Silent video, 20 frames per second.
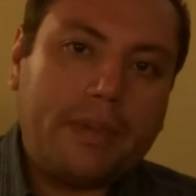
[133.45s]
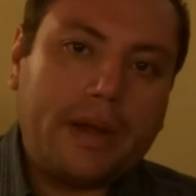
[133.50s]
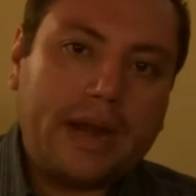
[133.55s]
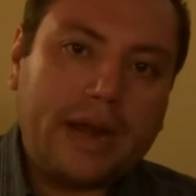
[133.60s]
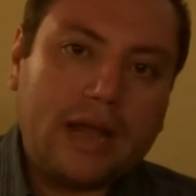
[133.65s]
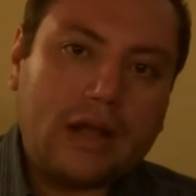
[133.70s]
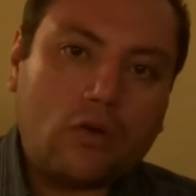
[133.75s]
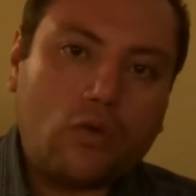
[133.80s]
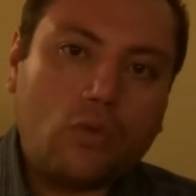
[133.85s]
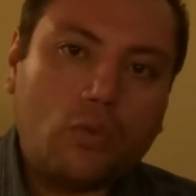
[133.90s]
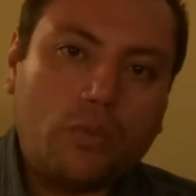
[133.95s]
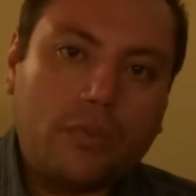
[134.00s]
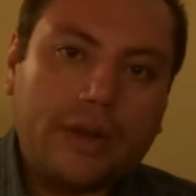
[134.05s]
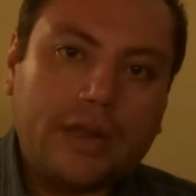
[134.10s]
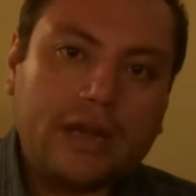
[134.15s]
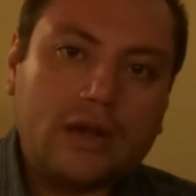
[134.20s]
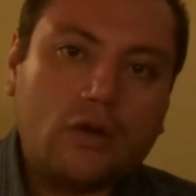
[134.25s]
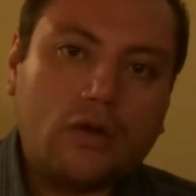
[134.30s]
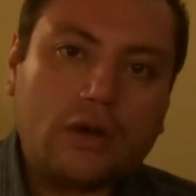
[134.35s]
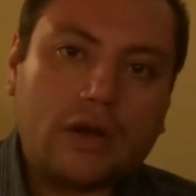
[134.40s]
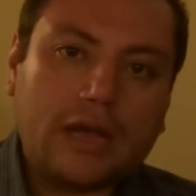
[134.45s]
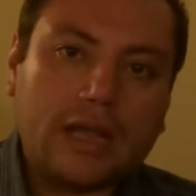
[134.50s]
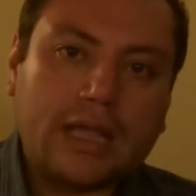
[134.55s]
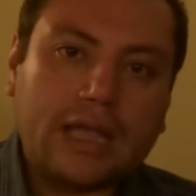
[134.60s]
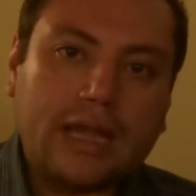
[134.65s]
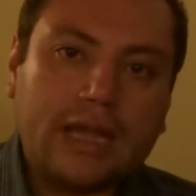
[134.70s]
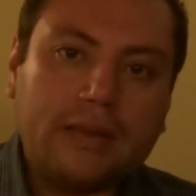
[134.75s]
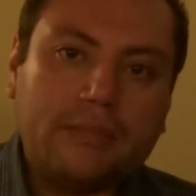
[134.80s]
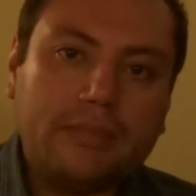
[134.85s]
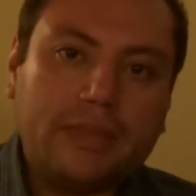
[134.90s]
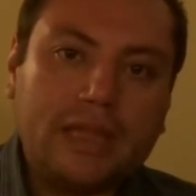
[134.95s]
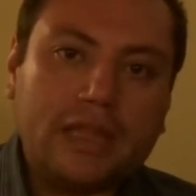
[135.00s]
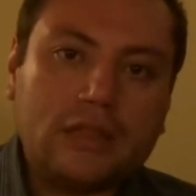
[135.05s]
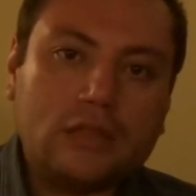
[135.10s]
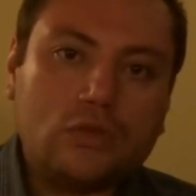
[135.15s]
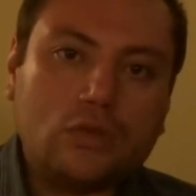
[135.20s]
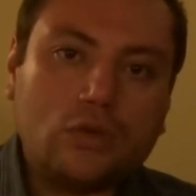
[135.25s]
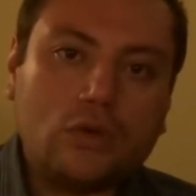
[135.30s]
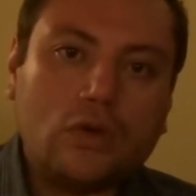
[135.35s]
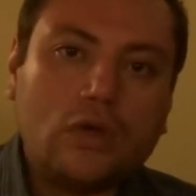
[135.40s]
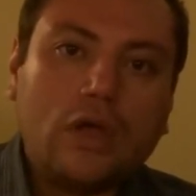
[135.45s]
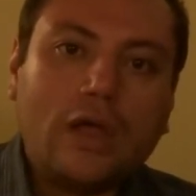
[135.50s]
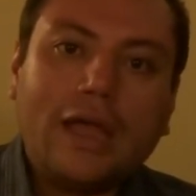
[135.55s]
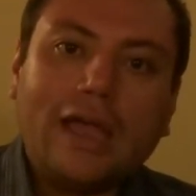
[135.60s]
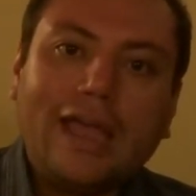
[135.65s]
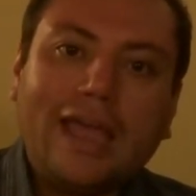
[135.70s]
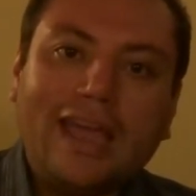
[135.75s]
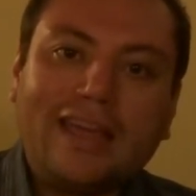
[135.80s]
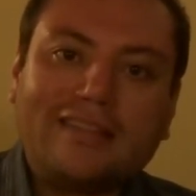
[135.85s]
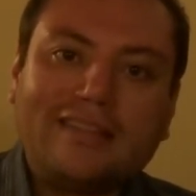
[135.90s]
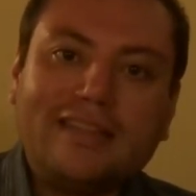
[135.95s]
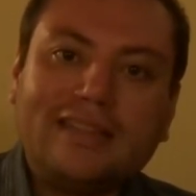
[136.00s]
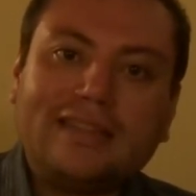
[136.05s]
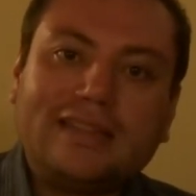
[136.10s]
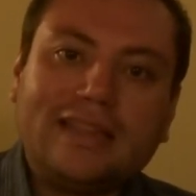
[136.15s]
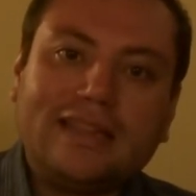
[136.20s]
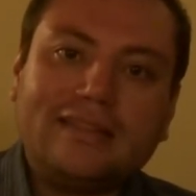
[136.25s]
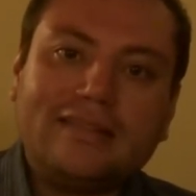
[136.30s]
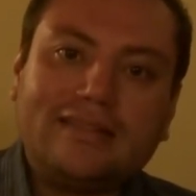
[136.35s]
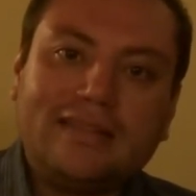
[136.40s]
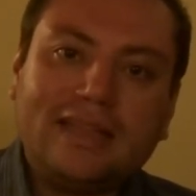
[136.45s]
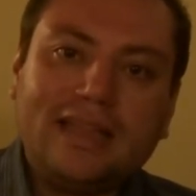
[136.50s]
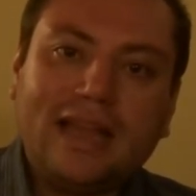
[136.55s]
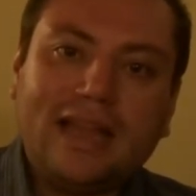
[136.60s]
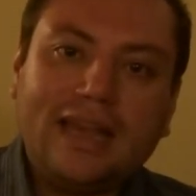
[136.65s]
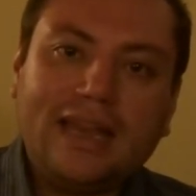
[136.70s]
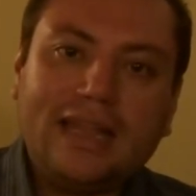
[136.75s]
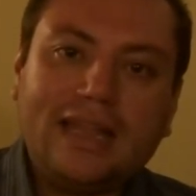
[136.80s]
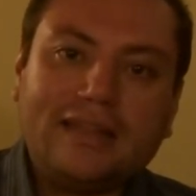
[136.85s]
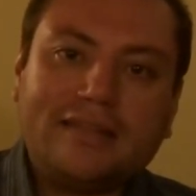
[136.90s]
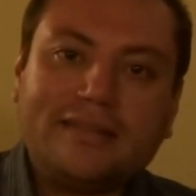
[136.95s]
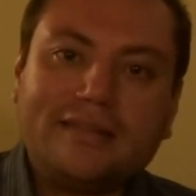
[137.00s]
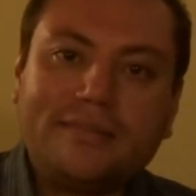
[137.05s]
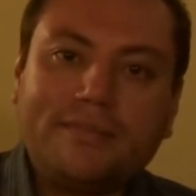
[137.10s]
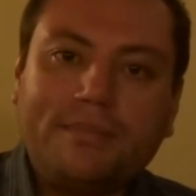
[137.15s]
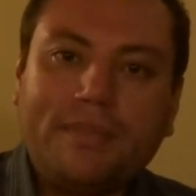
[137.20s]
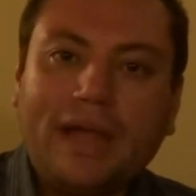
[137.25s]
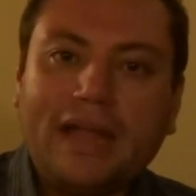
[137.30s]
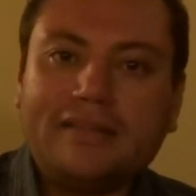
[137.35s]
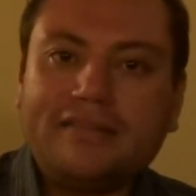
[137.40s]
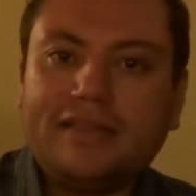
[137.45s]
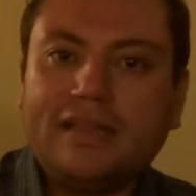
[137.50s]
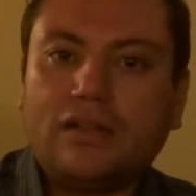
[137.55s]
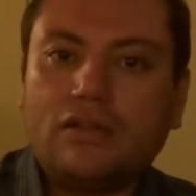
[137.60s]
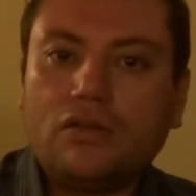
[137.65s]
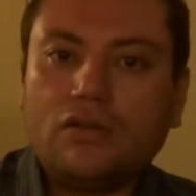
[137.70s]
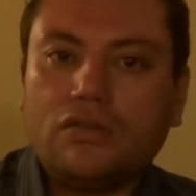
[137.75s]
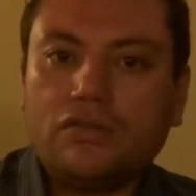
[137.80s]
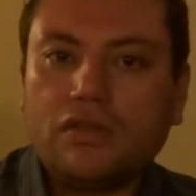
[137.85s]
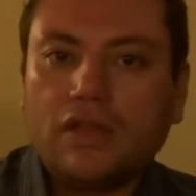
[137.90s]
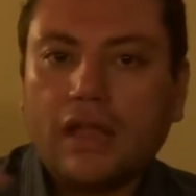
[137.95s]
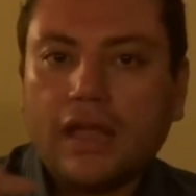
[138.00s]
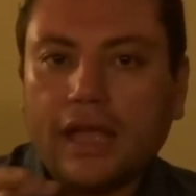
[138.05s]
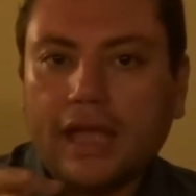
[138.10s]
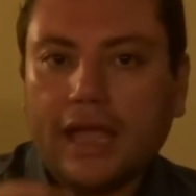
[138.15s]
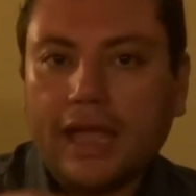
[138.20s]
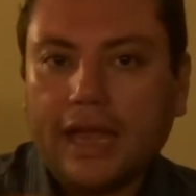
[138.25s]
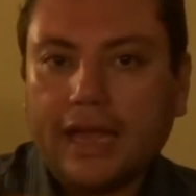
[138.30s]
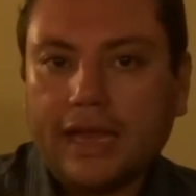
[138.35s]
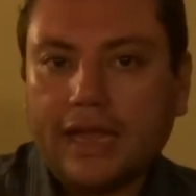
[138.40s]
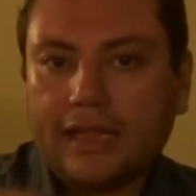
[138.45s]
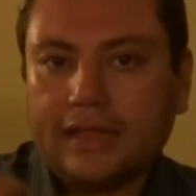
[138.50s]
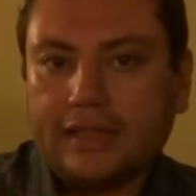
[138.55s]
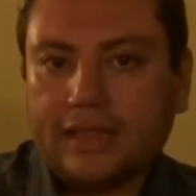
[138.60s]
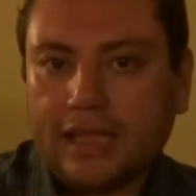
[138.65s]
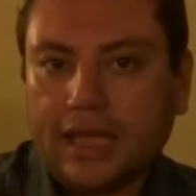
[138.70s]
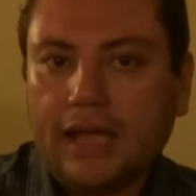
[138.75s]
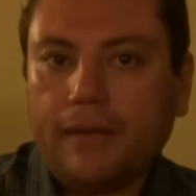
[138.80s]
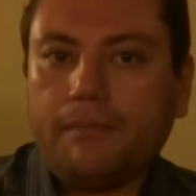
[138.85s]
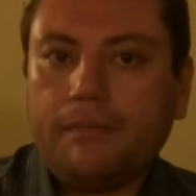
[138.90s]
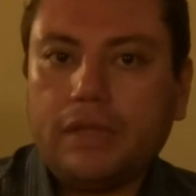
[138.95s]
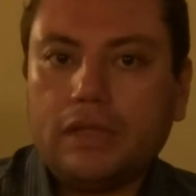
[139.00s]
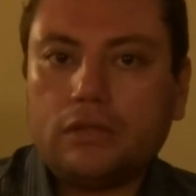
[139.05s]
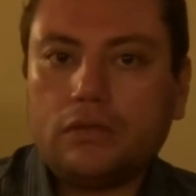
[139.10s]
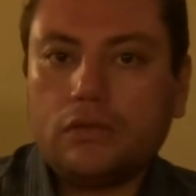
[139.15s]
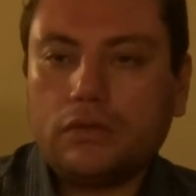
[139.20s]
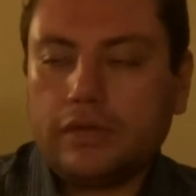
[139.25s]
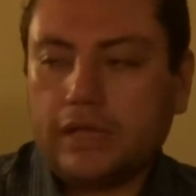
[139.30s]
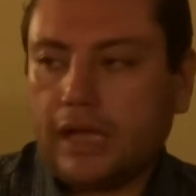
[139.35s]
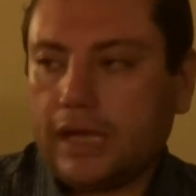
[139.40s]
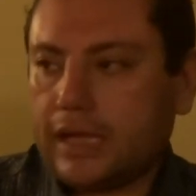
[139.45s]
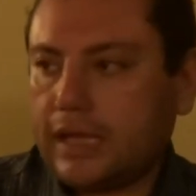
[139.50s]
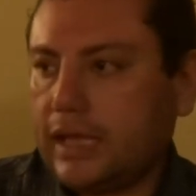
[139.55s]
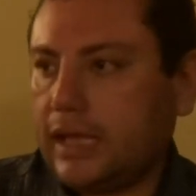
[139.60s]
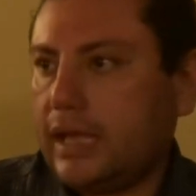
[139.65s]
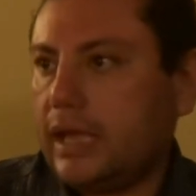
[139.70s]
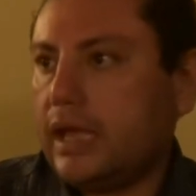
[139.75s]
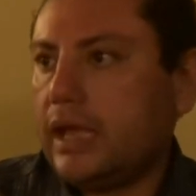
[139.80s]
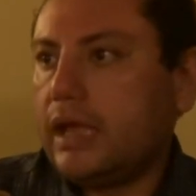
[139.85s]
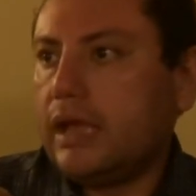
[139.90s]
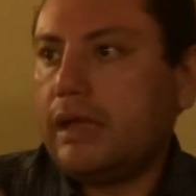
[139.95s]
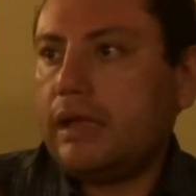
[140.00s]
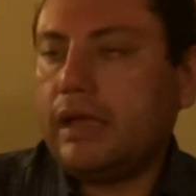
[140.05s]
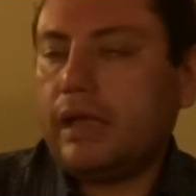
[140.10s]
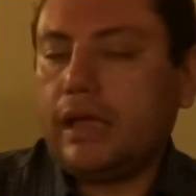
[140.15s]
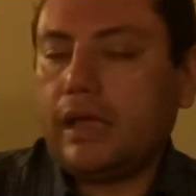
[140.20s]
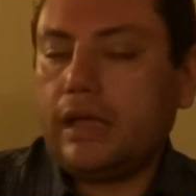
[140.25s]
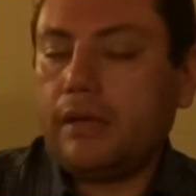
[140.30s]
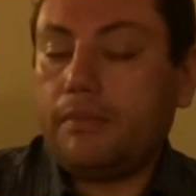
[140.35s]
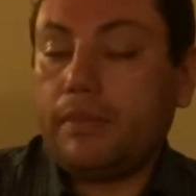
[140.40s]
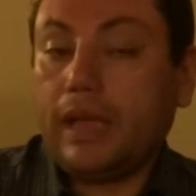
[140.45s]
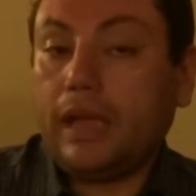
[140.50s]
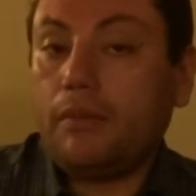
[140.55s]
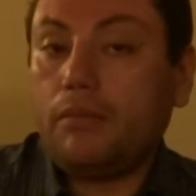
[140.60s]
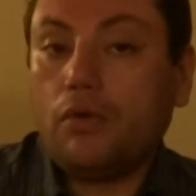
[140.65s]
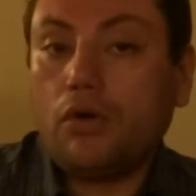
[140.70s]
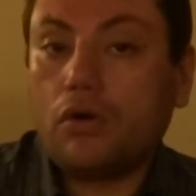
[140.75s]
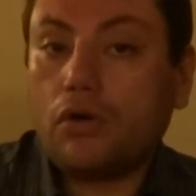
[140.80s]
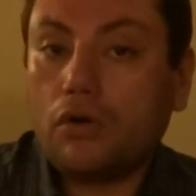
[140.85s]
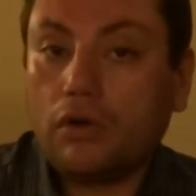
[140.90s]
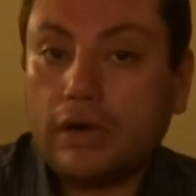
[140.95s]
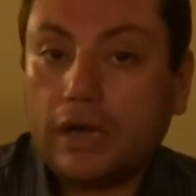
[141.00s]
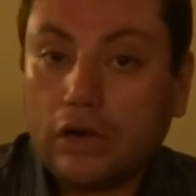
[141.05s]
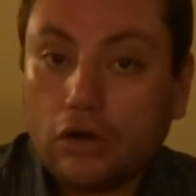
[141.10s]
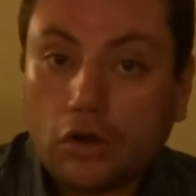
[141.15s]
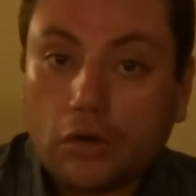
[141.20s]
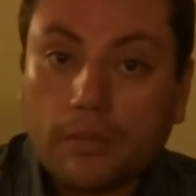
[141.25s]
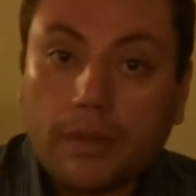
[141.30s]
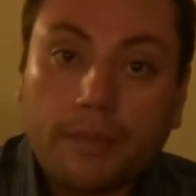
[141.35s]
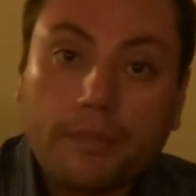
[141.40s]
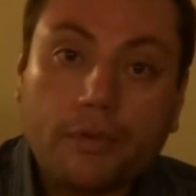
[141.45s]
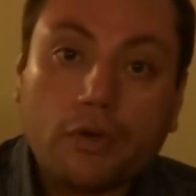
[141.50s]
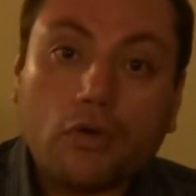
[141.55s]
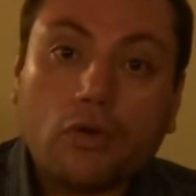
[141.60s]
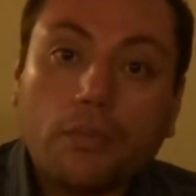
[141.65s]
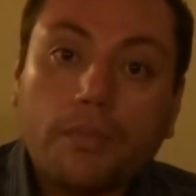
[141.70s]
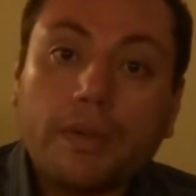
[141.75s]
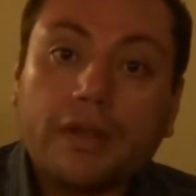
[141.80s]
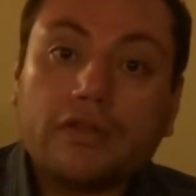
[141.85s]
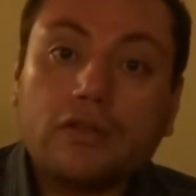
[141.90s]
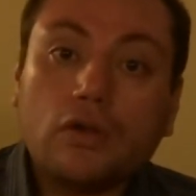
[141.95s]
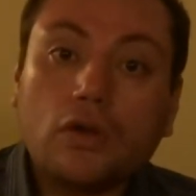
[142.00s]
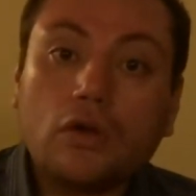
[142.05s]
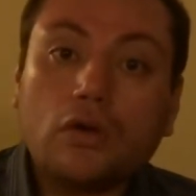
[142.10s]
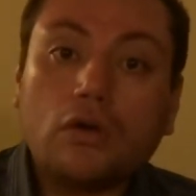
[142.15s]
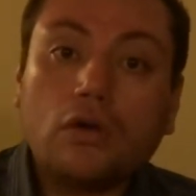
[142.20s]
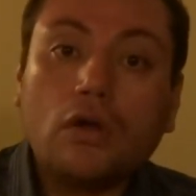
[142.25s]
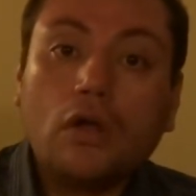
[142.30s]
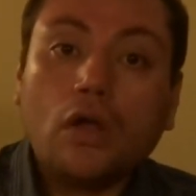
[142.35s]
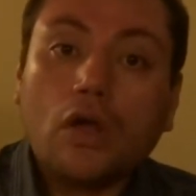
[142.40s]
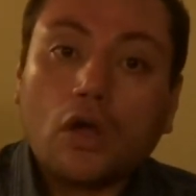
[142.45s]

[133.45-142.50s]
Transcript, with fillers: para cubrir los requerimientos existenciales básicos en este ámbito, ya que eh, vemos con enorme preocupación